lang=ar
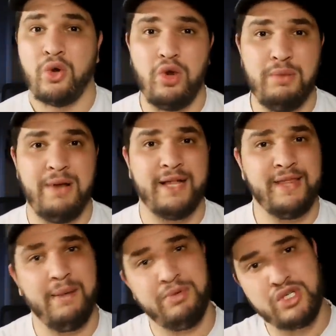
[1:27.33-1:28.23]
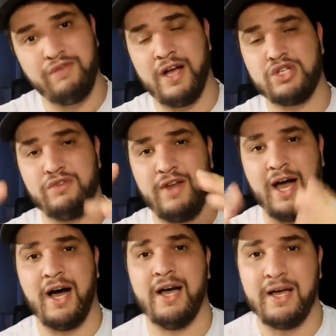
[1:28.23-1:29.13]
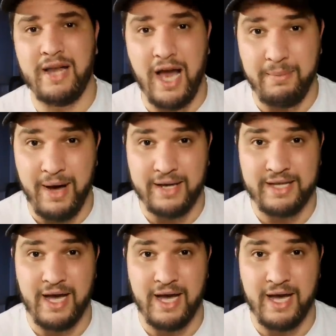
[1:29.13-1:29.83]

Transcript: كل بلاد نحب نشوفها نشوف لها آه، الاخبار